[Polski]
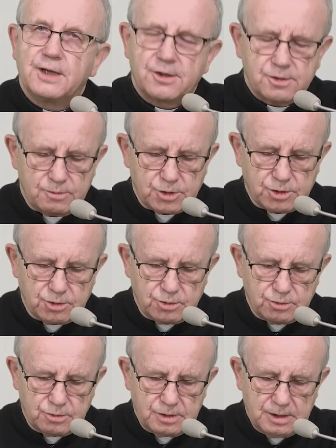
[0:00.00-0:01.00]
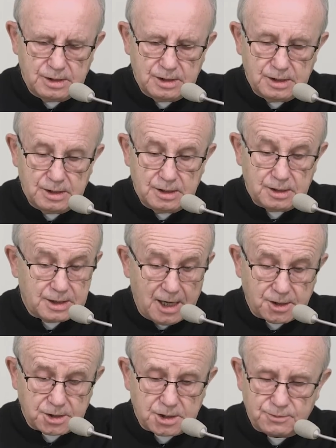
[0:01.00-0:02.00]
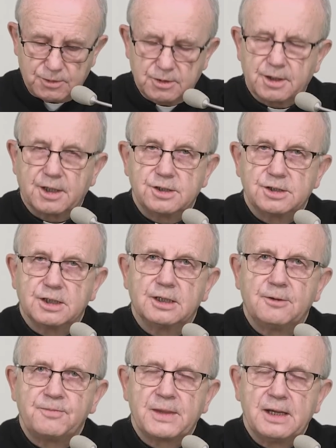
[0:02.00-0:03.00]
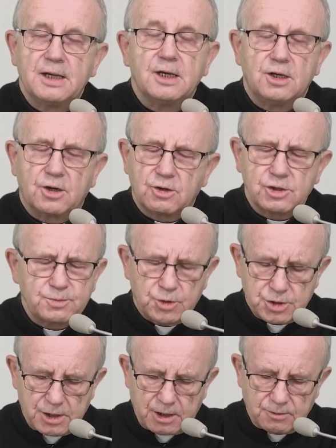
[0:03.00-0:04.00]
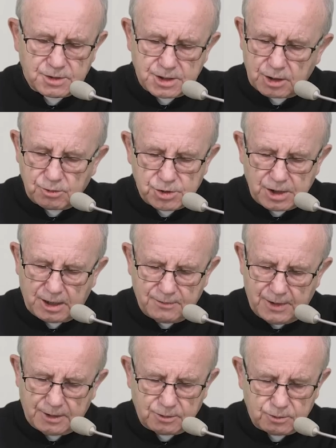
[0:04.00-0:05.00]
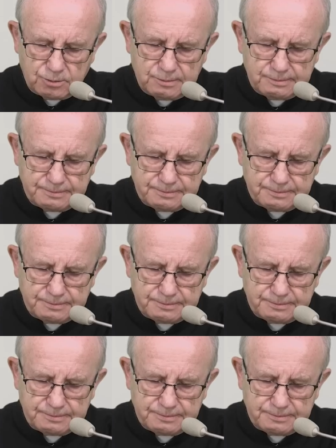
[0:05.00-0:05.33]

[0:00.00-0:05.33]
naszym życiu, także w okresie rozpoczynającego się Adwentu.